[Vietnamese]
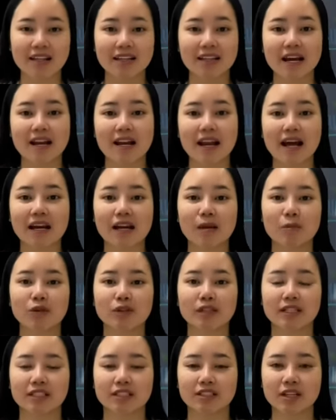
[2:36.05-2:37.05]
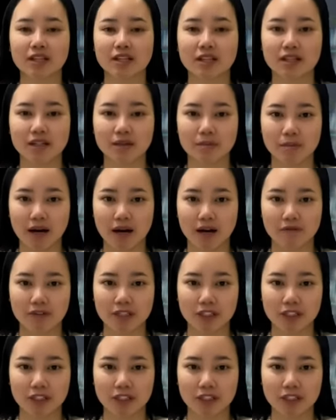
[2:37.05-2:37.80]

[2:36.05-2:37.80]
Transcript: Thái Lan là một thị trường cởi mở